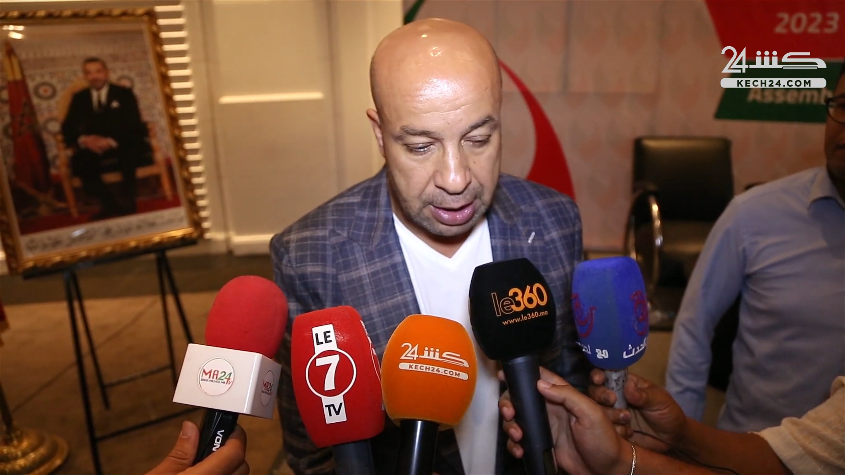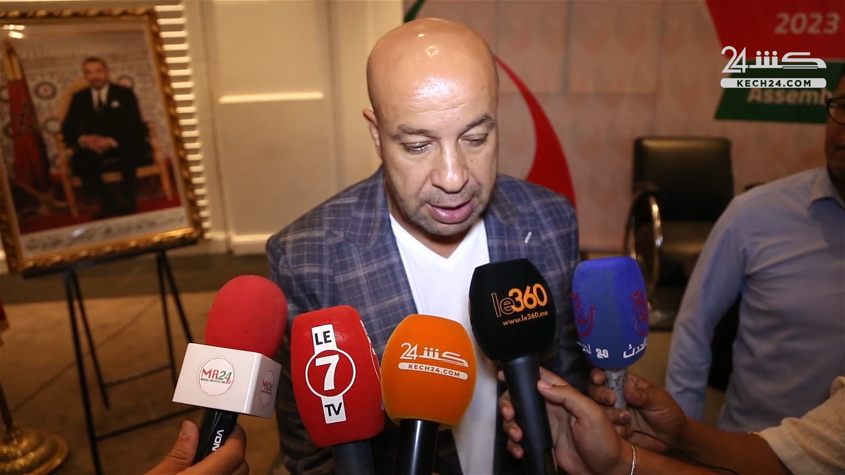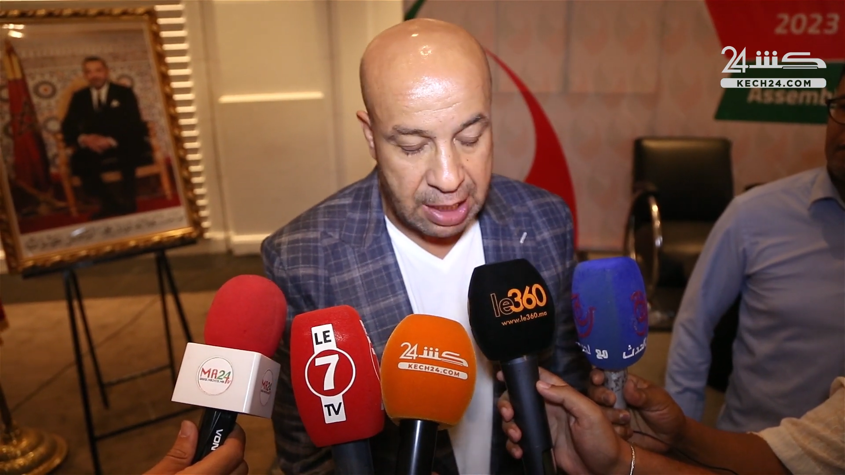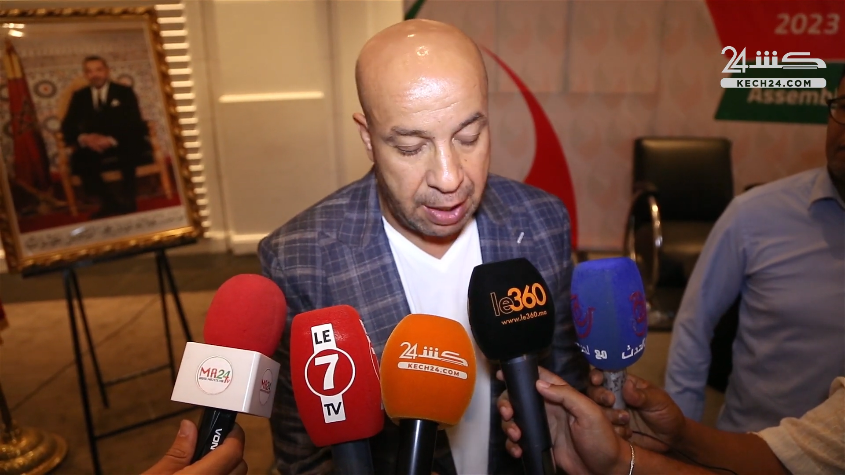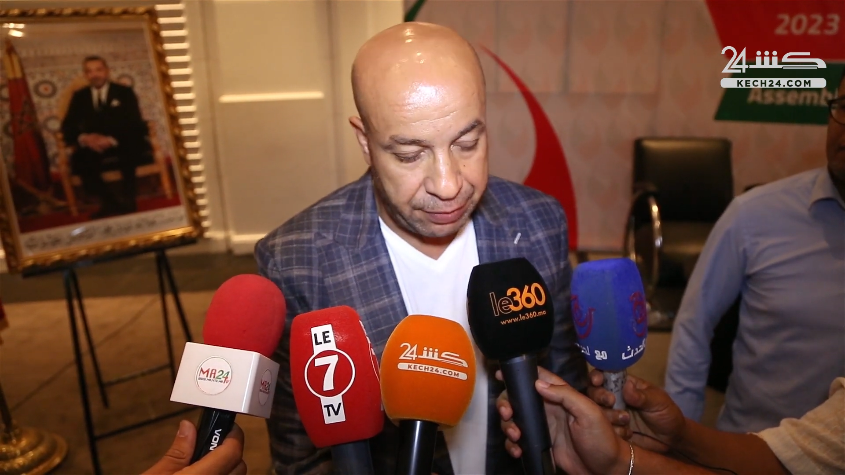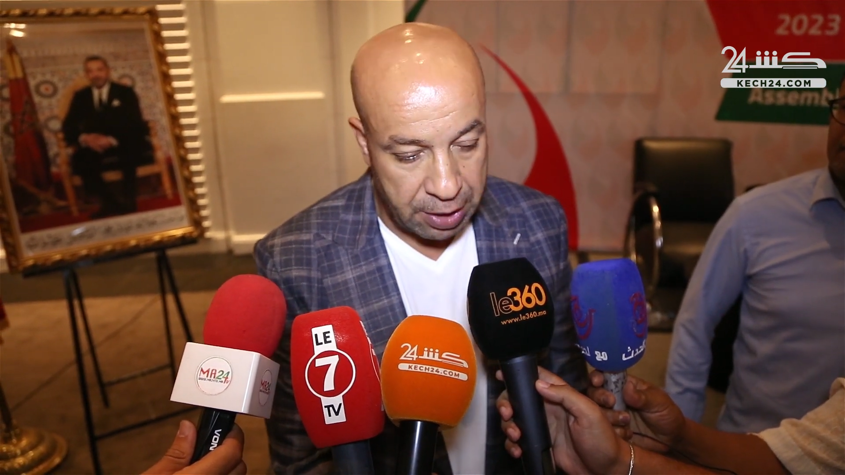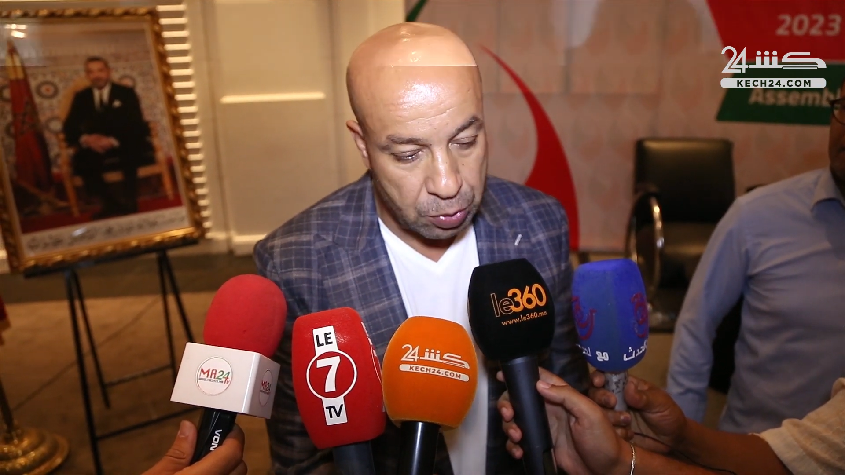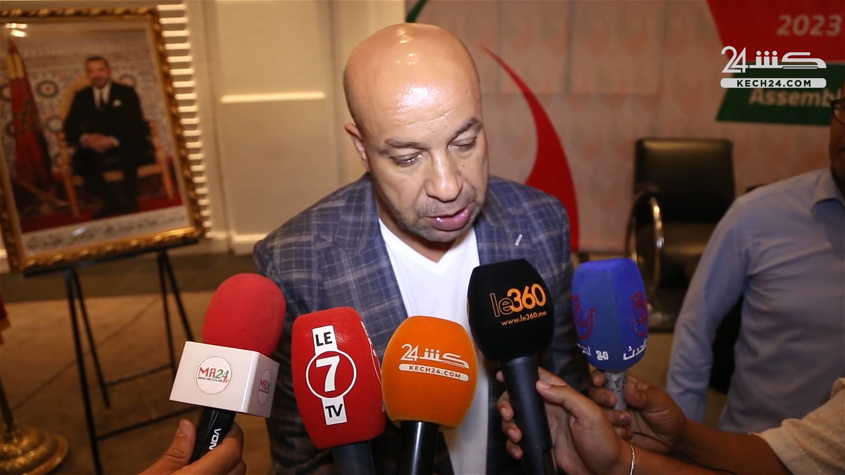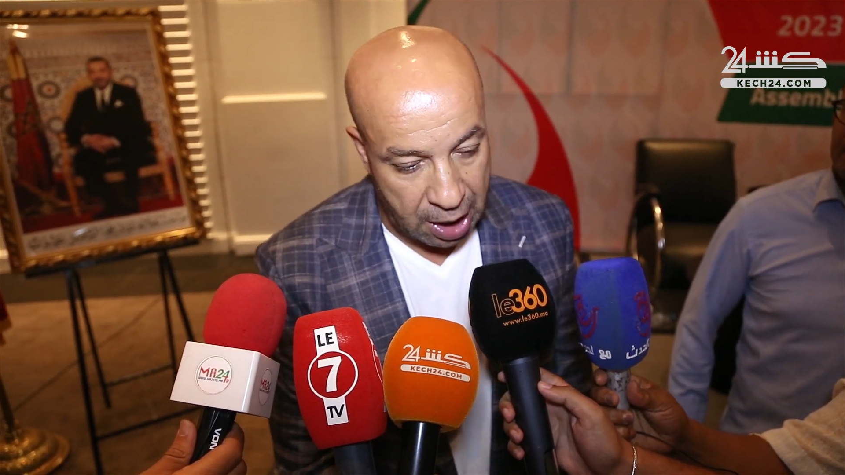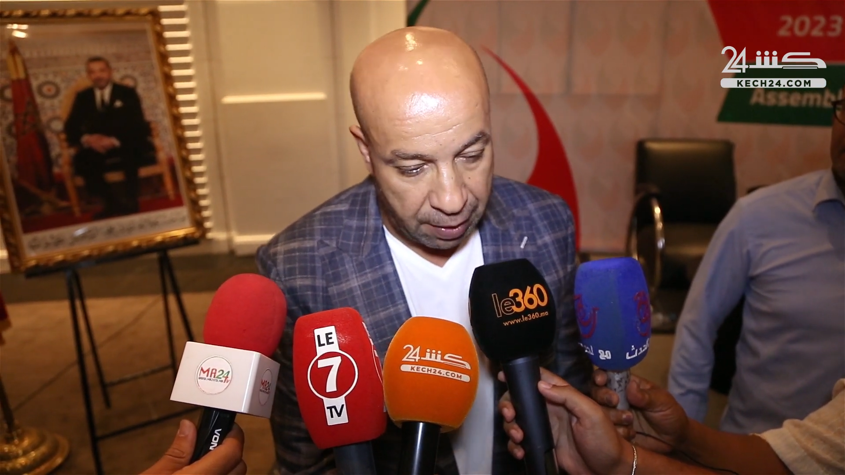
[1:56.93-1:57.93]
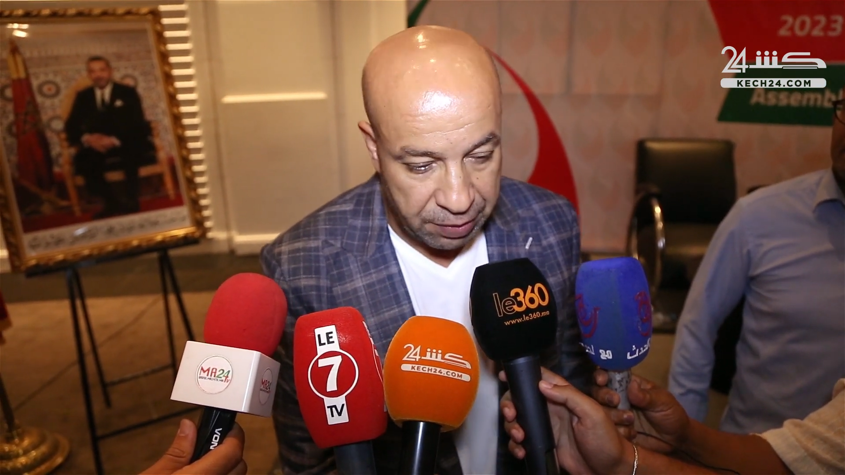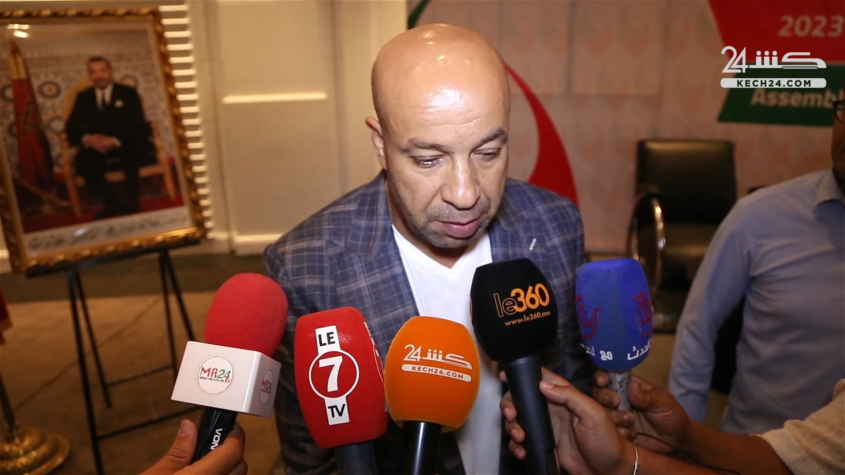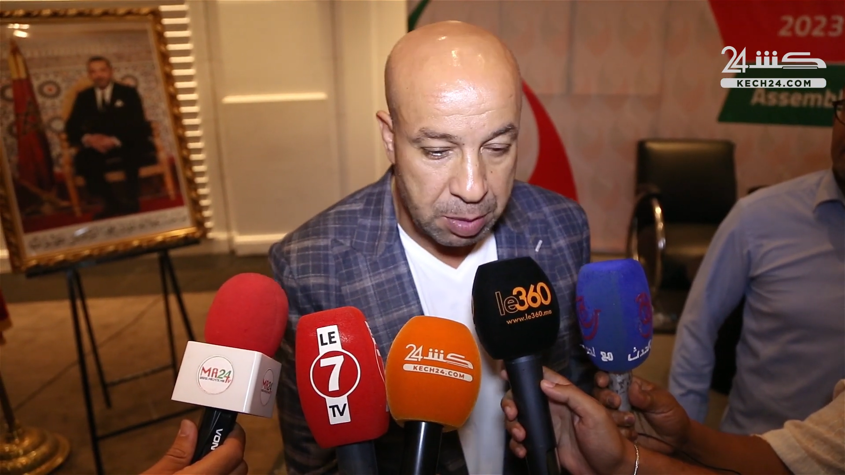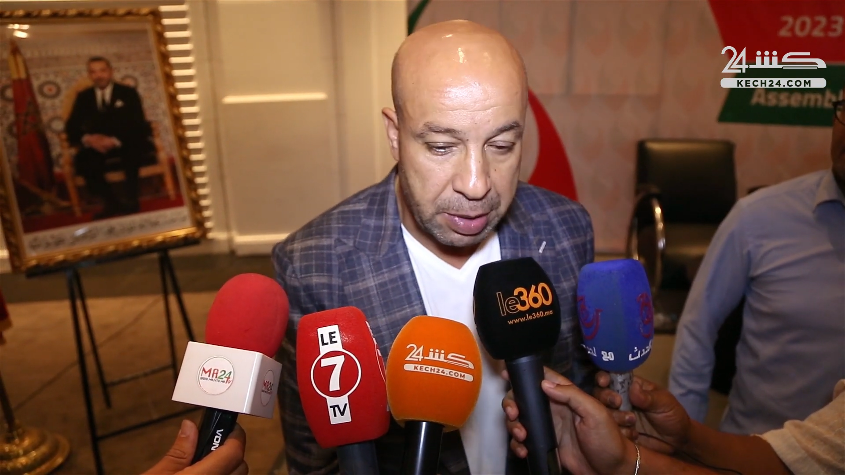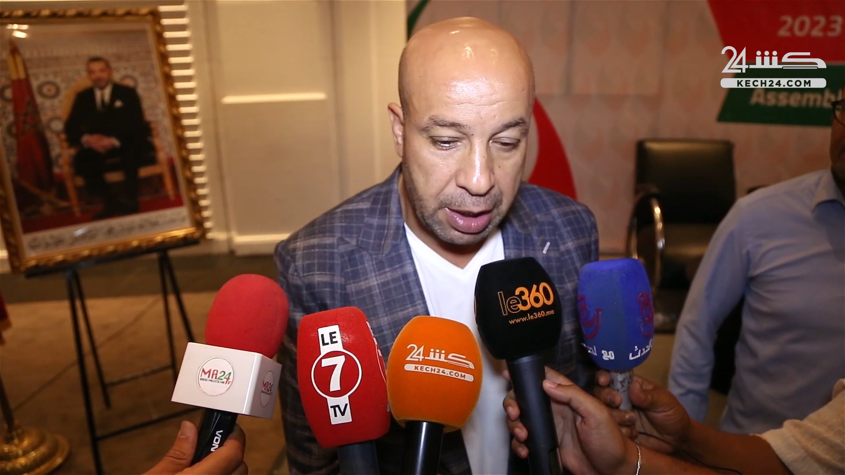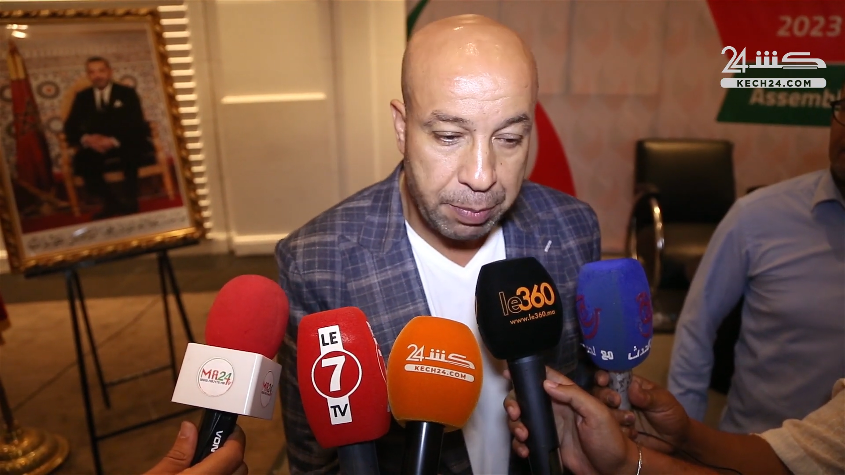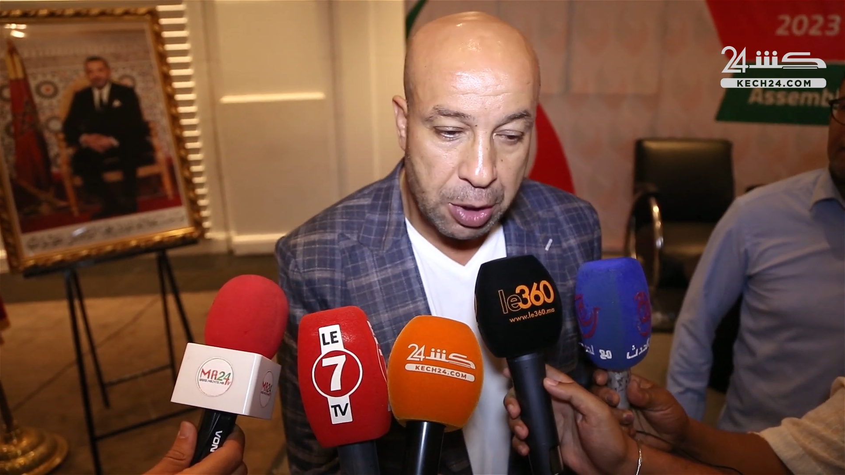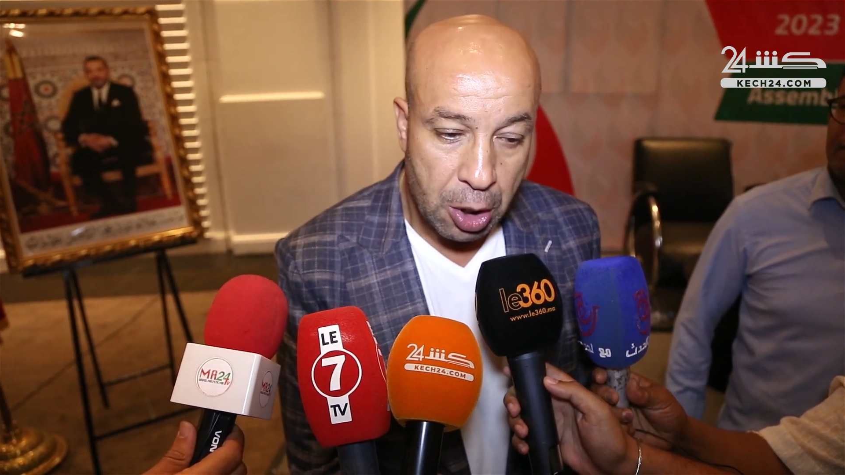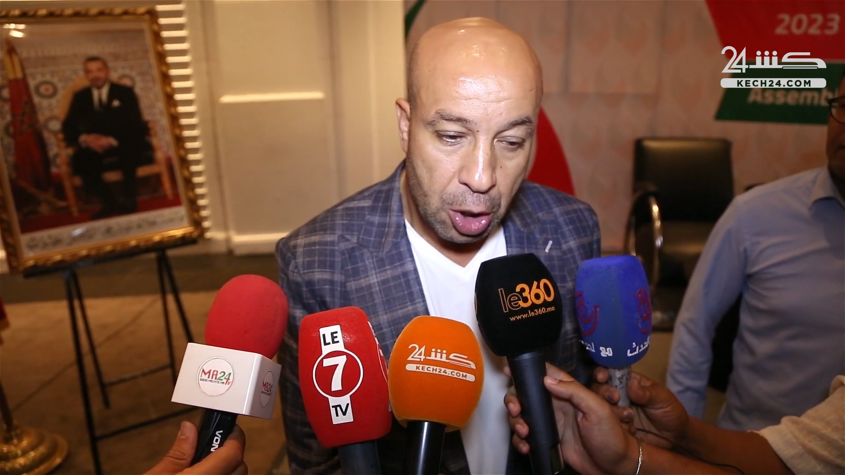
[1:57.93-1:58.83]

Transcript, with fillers: الصحفيات والصحفيين بالمغرب